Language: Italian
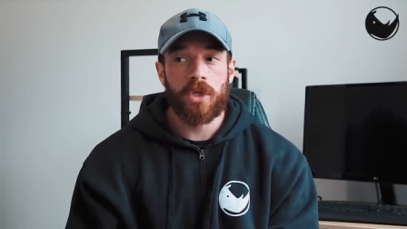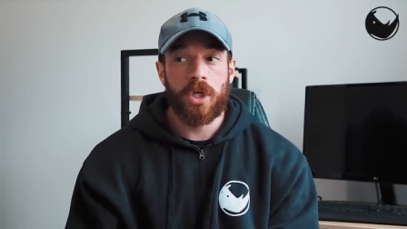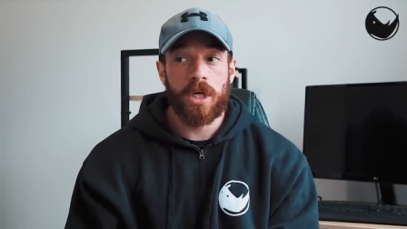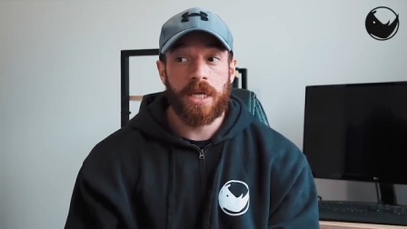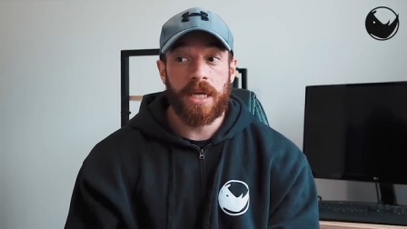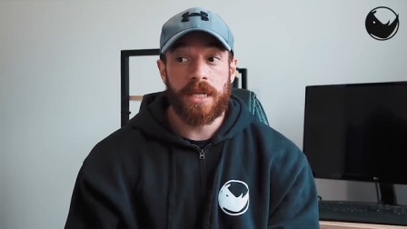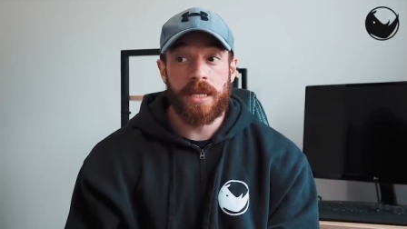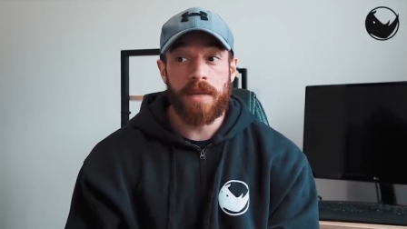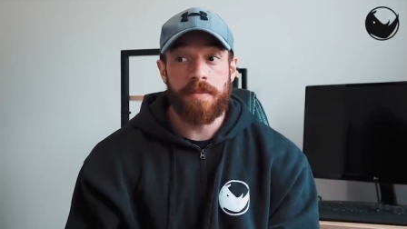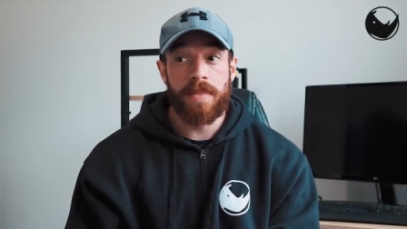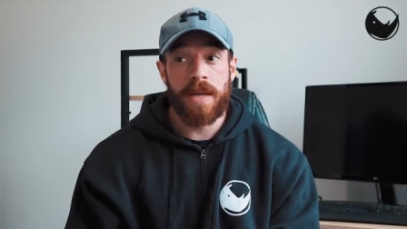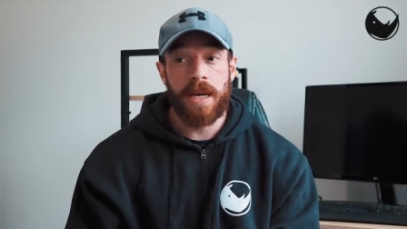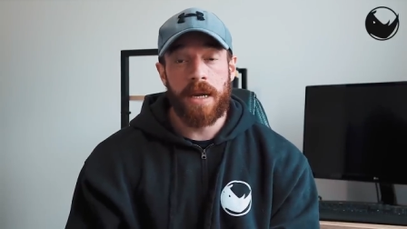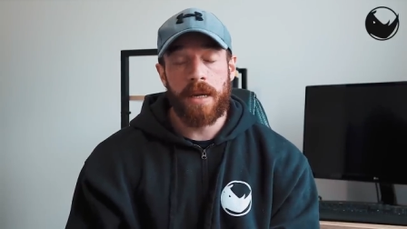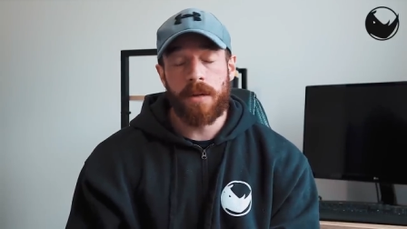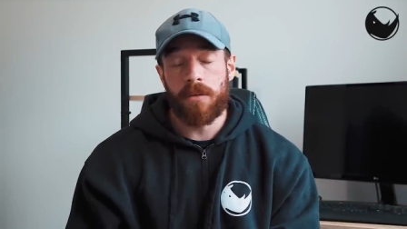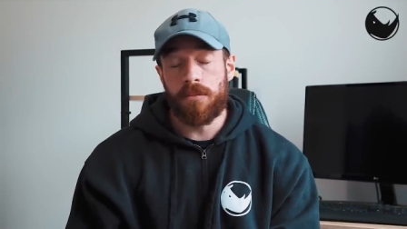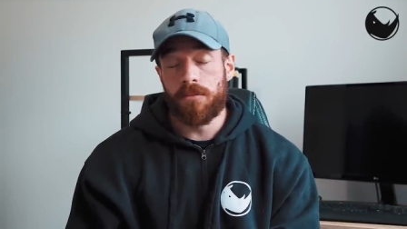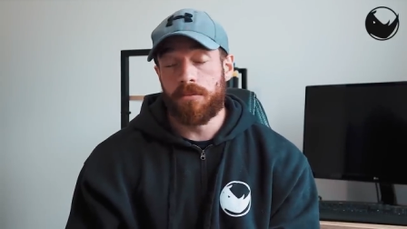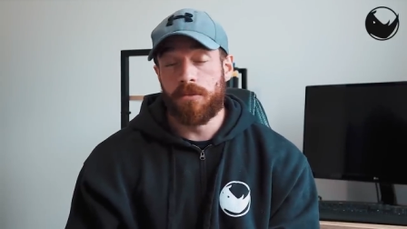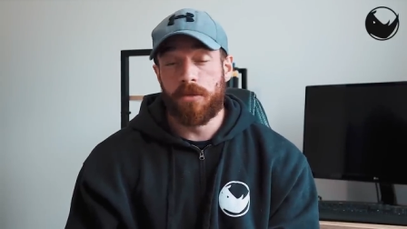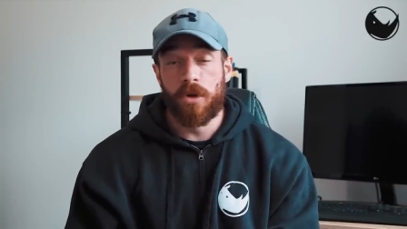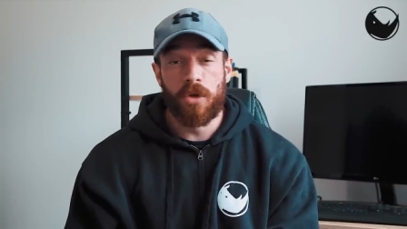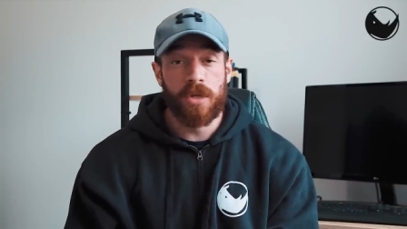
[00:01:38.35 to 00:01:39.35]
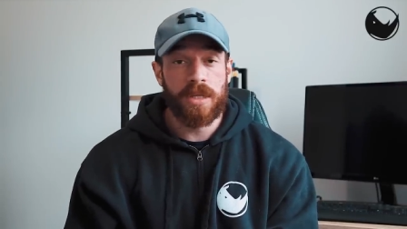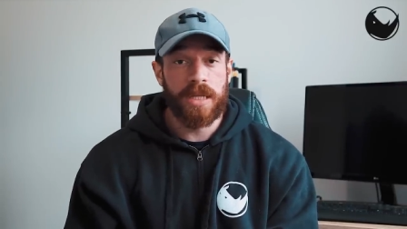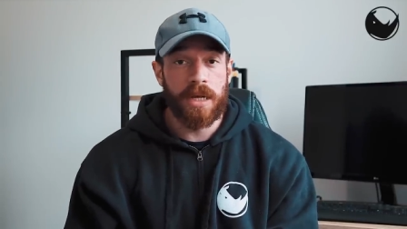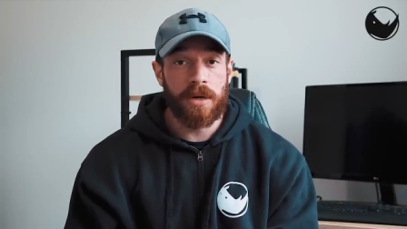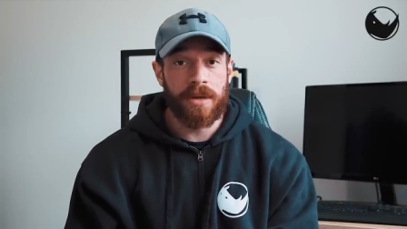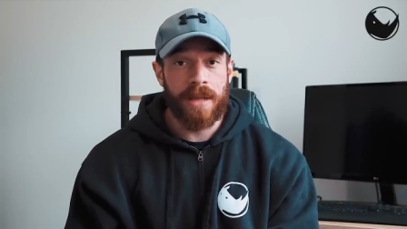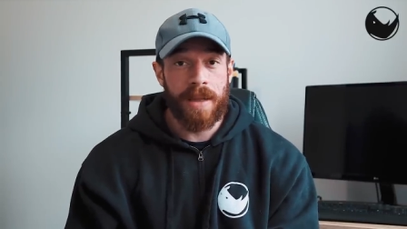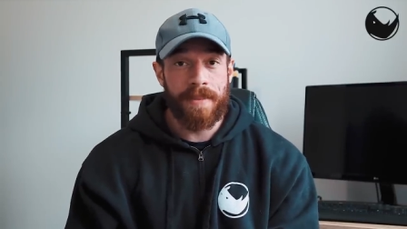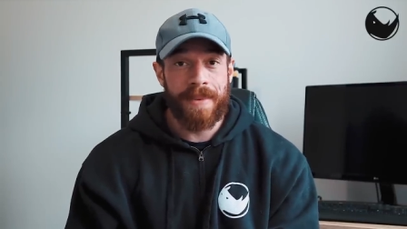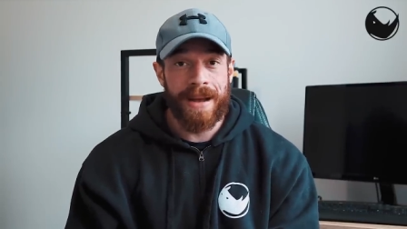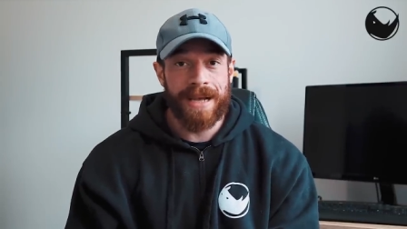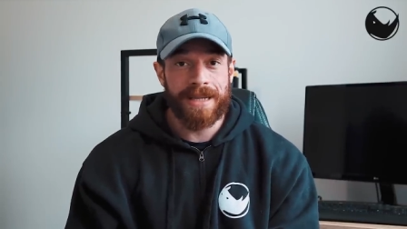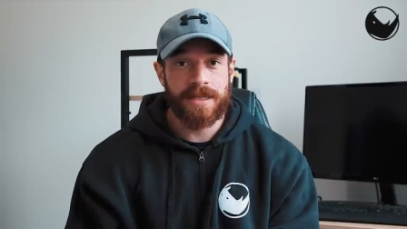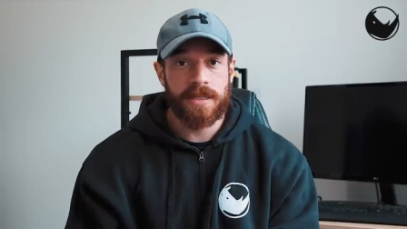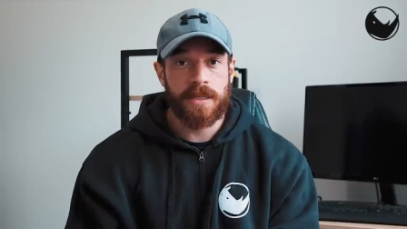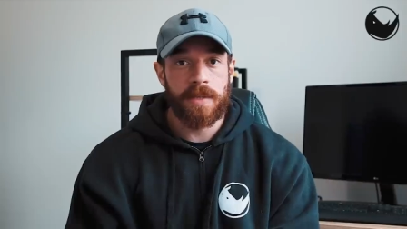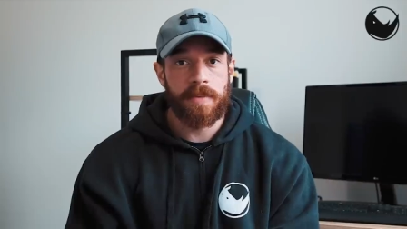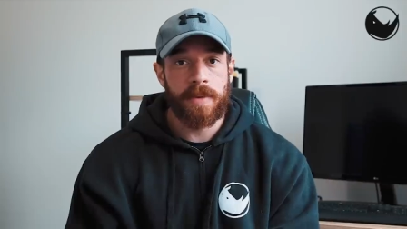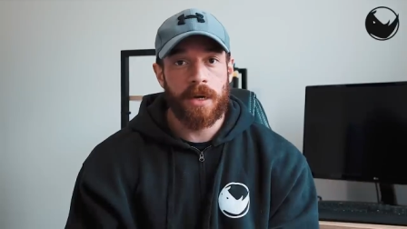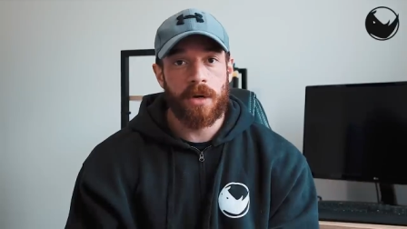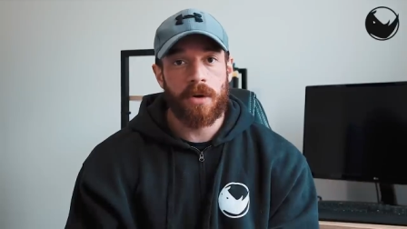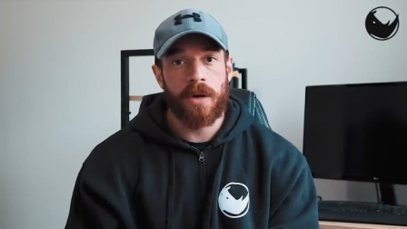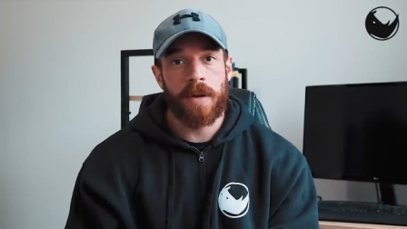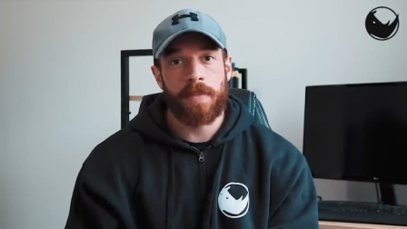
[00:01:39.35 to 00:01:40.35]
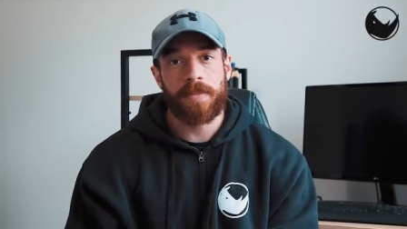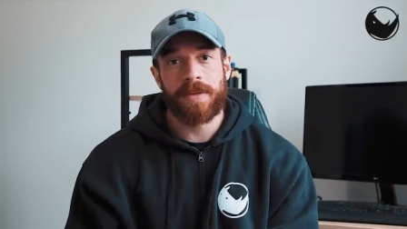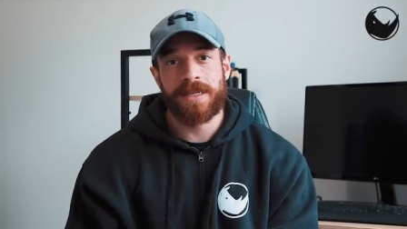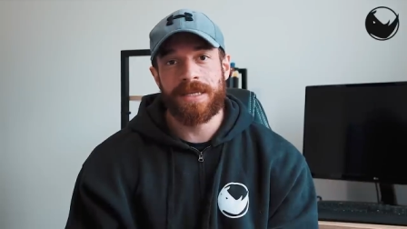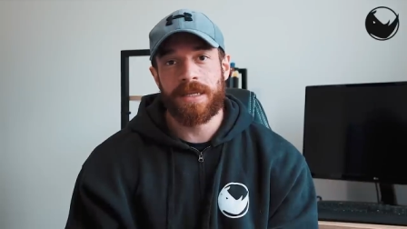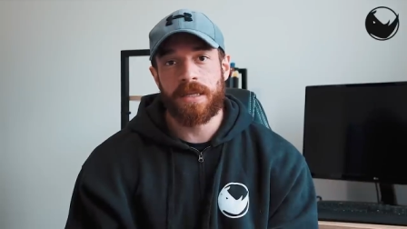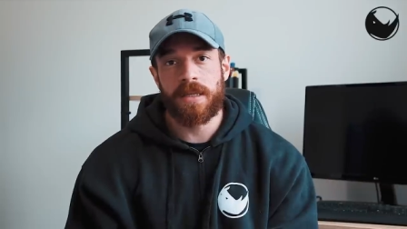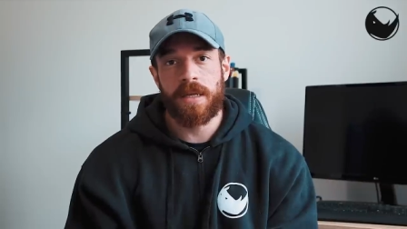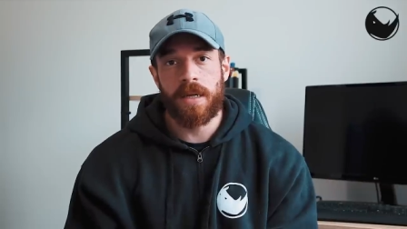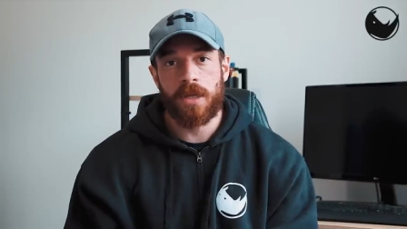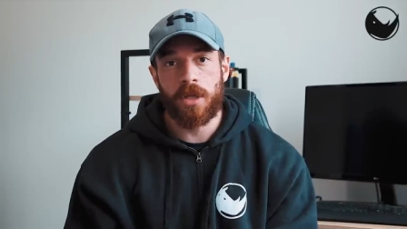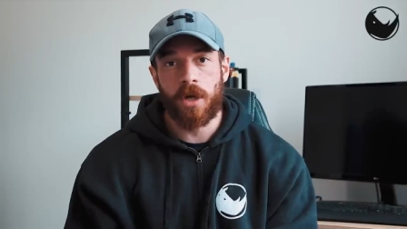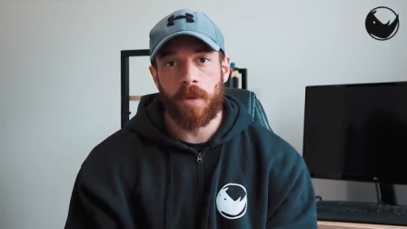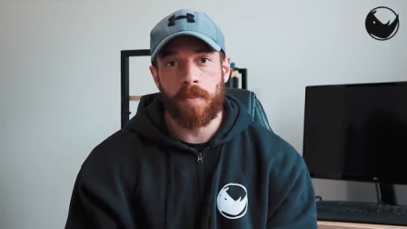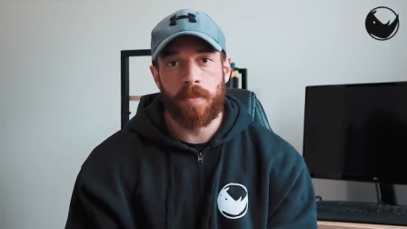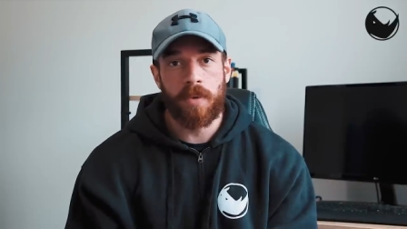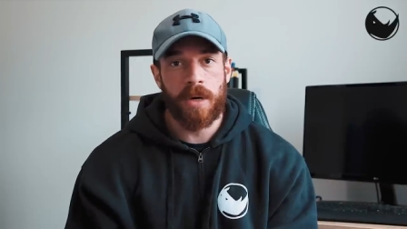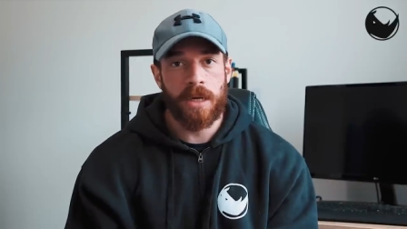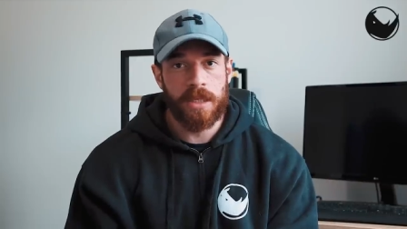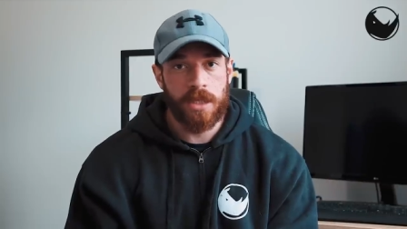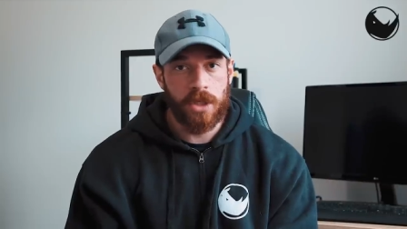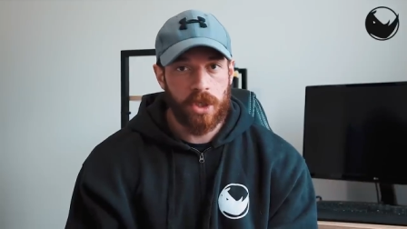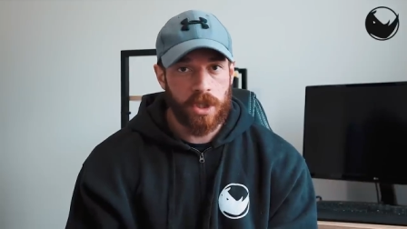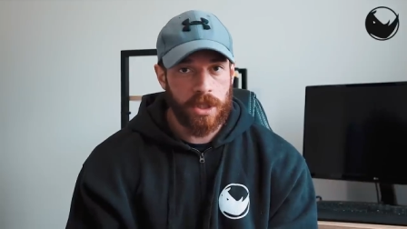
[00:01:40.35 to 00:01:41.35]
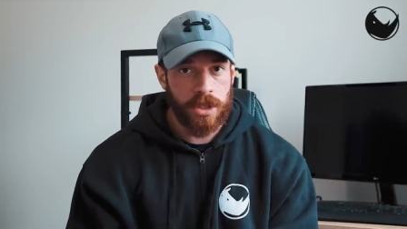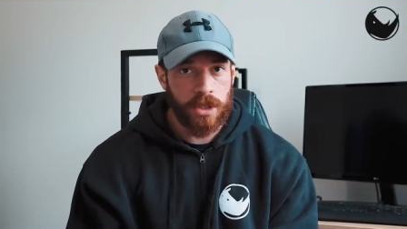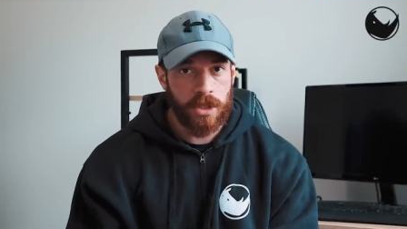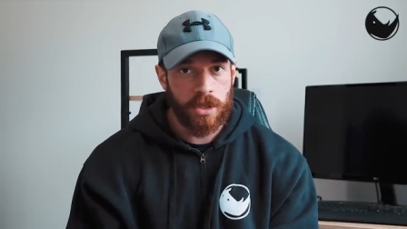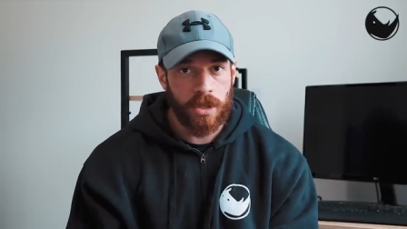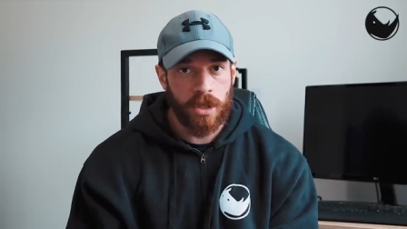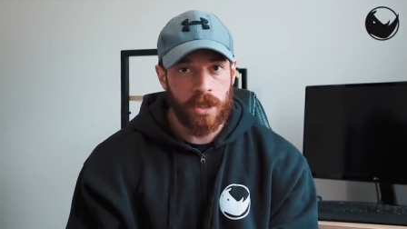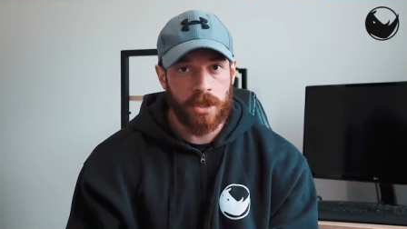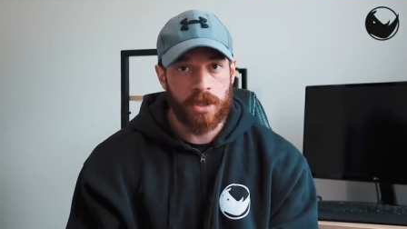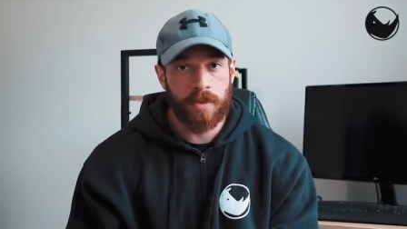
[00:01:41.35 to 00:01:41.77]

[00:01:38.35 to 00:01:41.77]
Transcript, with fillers: cercate di bere lontano dai pasti per non appesantire troppo la digestione,